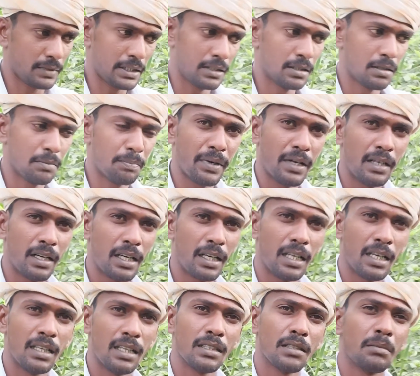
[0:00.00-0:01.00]
இந்த
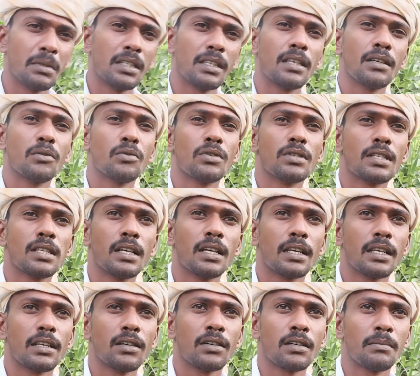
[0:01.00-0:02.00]
பன்றிகள் இந்த மாதிரியாக ஒரு சில
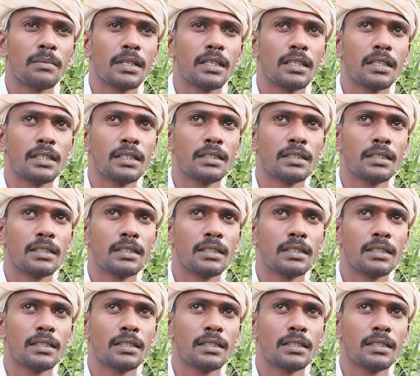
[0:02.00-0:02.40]
நேரம் நம்மளை